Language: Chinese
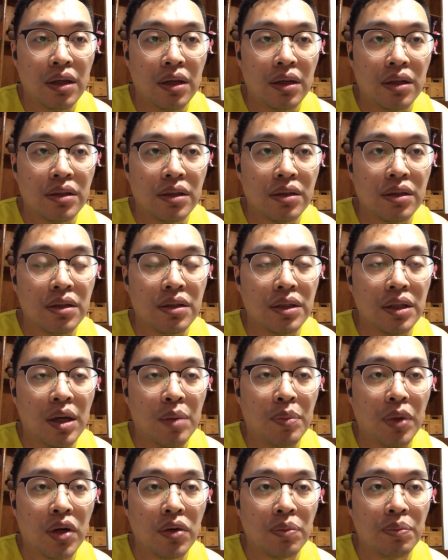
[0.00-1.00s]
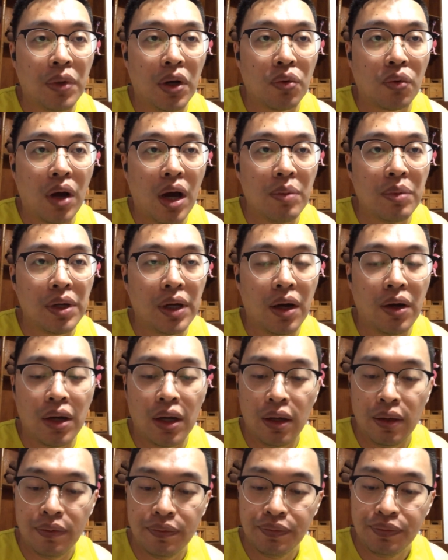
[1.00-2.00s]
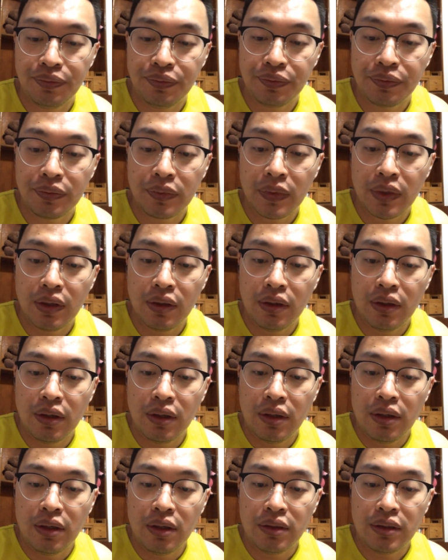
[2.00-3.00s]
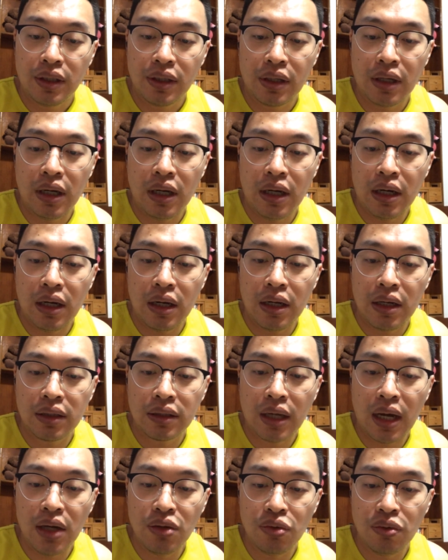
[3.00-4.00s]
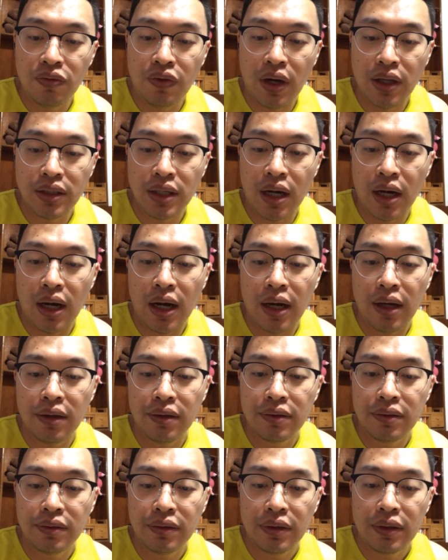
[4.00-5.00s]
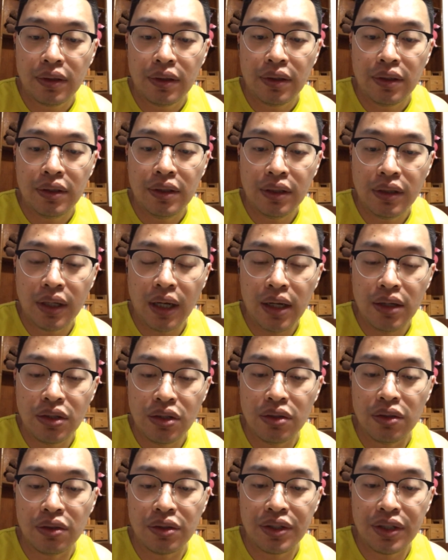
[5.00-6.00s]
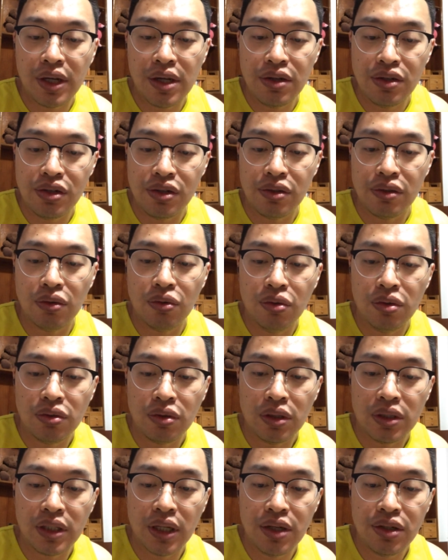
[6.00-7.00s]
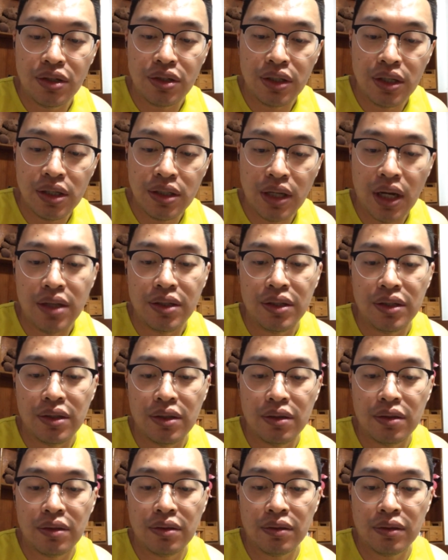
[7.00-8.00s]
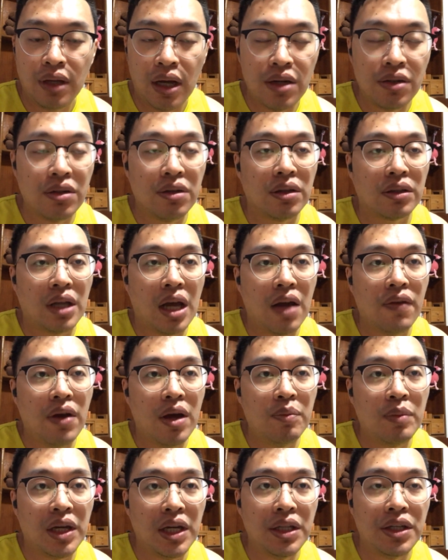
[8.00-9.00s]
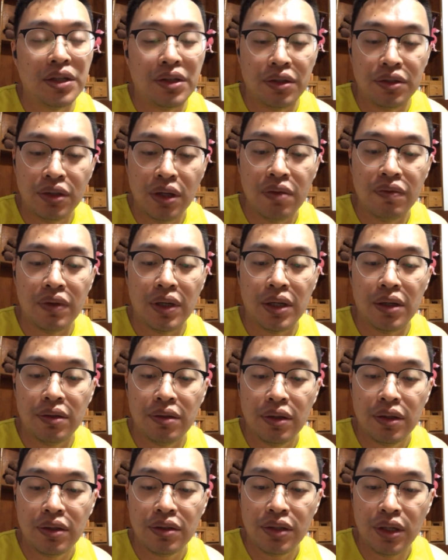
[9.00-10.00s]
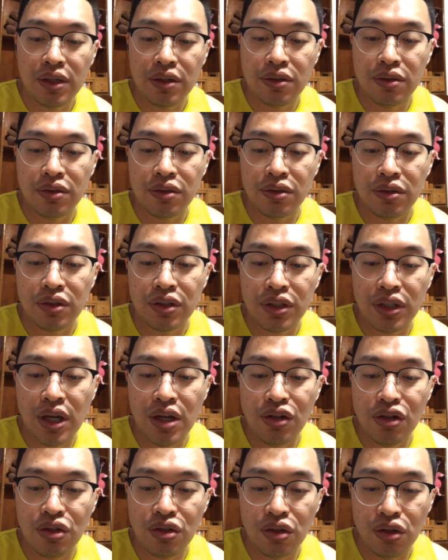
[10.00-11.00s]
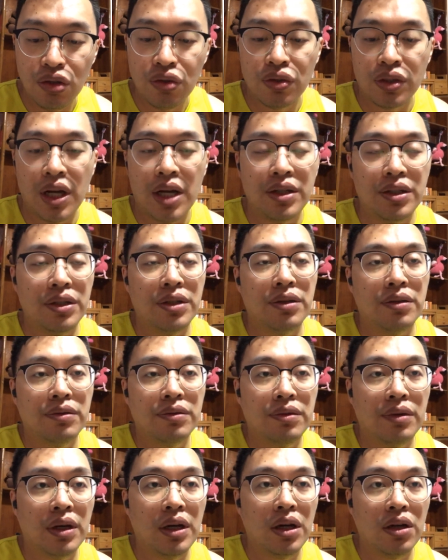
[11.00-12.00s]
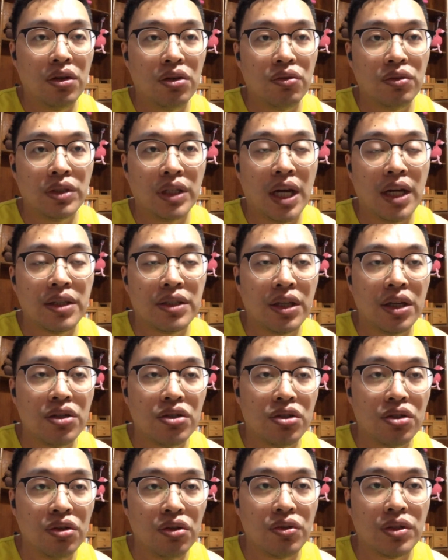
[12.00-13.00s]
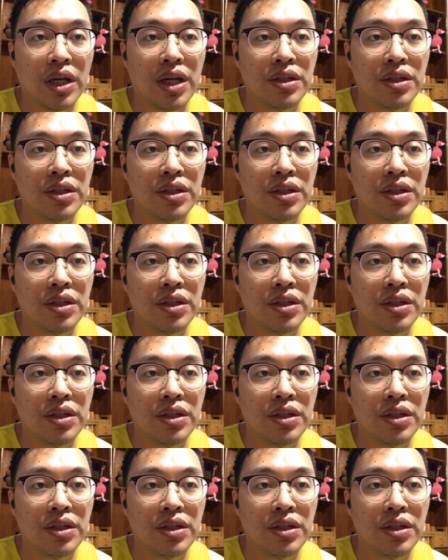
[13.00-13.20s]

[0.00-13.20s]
这次你也包包刮不了了。这个台中方向啊，应该是歼十或者歼十一战机，但是台湾媒体认为。这次是歼十六战机啊，六架歼十六战